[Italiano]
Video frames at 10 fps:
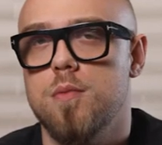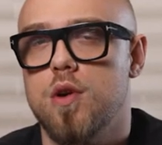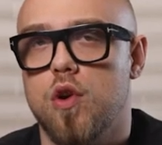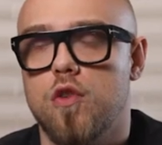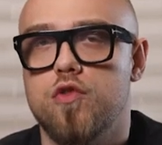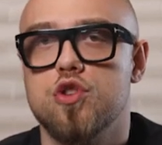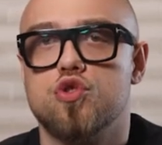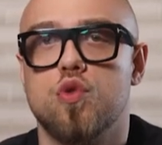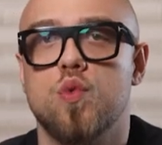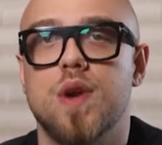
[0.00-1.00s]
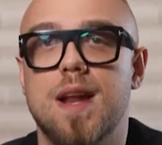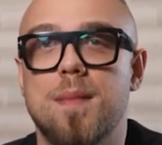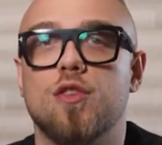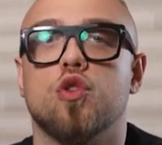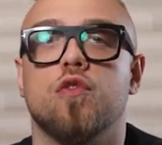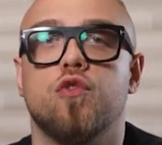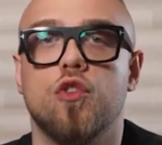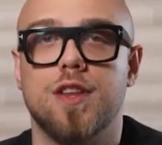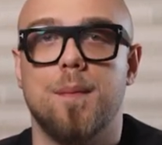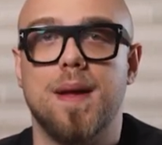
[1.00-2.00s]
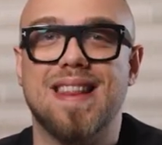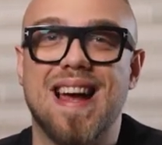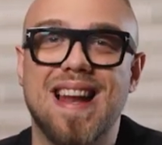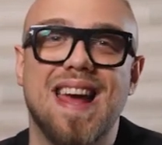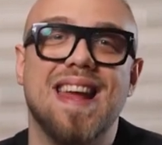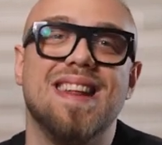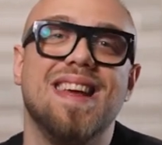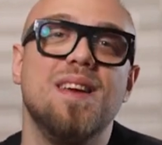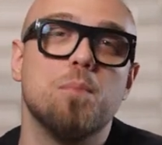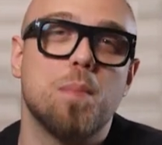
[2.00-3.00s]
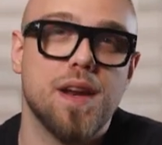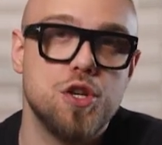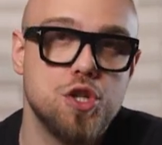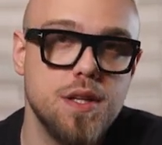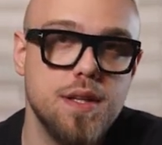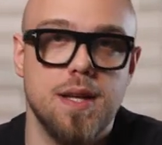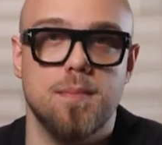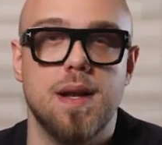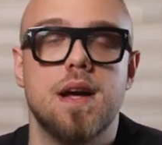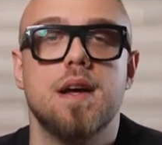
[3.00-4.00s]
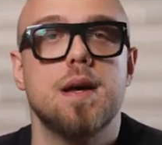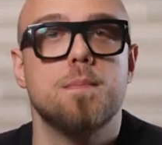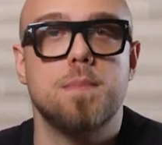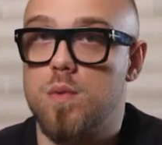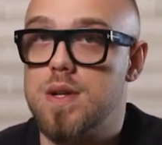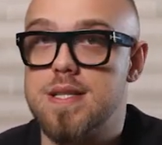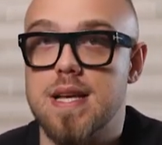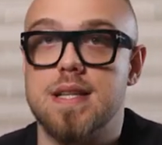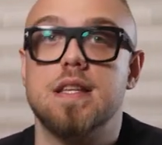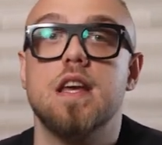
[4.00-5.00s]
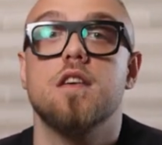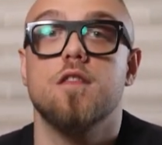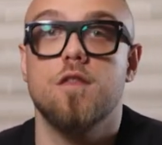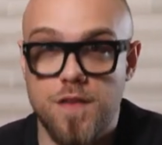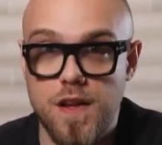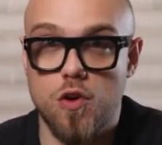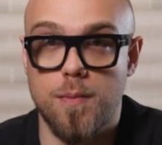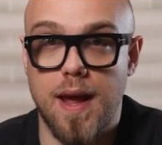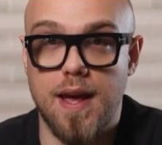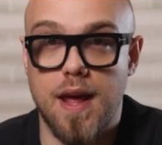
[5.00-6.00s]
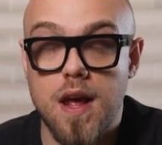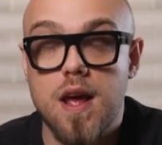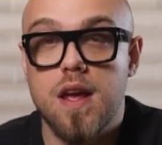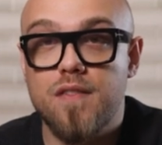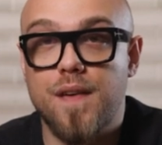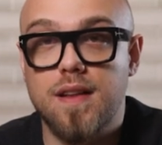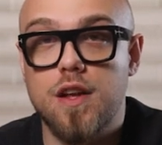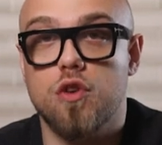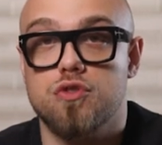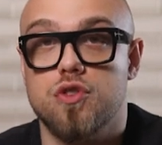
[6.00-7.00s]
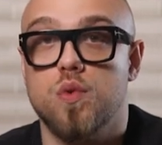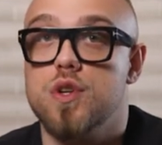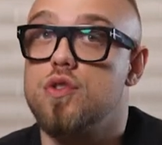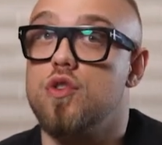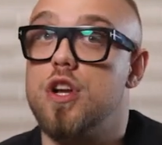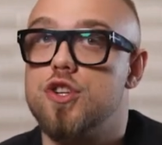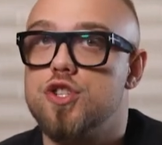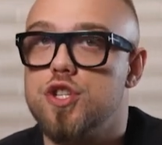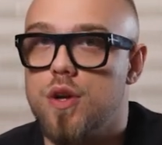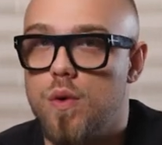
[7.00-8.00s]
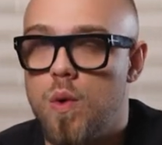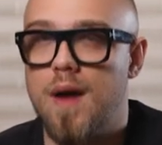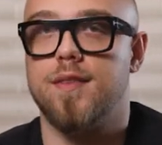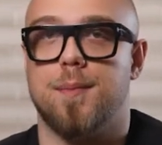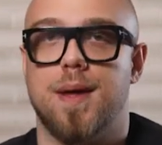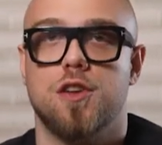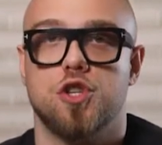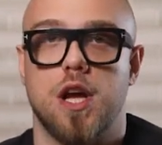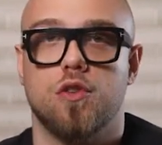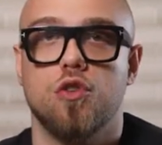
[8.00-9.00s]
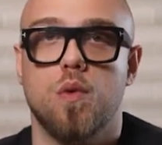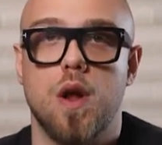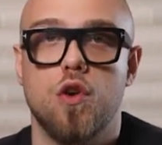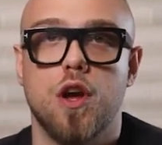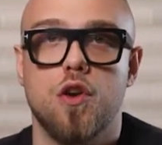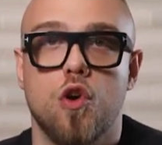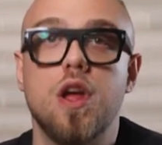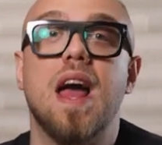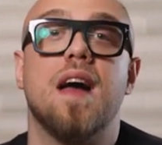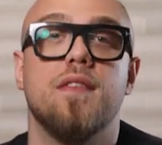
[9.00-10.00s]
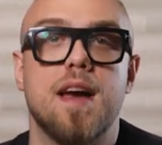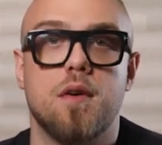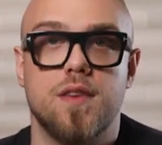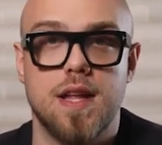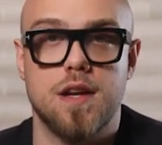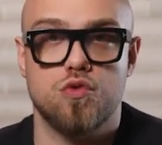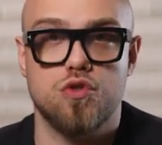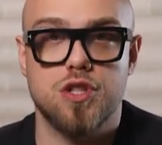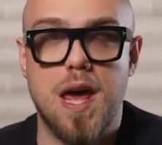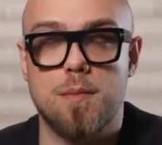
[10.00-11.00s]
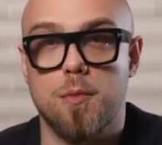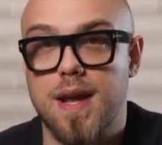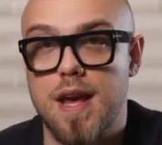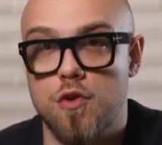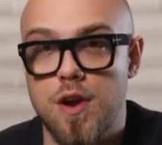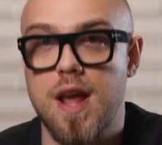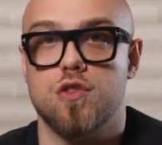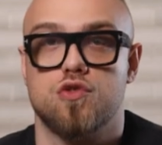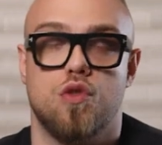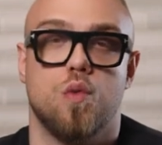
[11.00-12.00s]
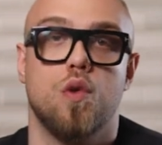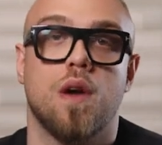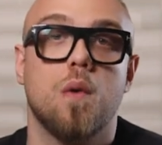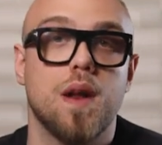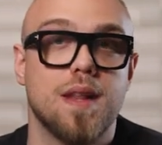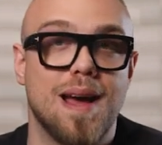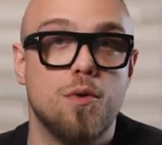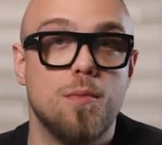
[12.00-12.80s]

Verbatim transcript: e microfoni sono un elemento fondamentale ed imprescindibile per qualsiasi videomaker. Infatti costituiscono il 50% di quello che noi andiamo a vedere sullo schermo, perché non è solo quello che guardiamo,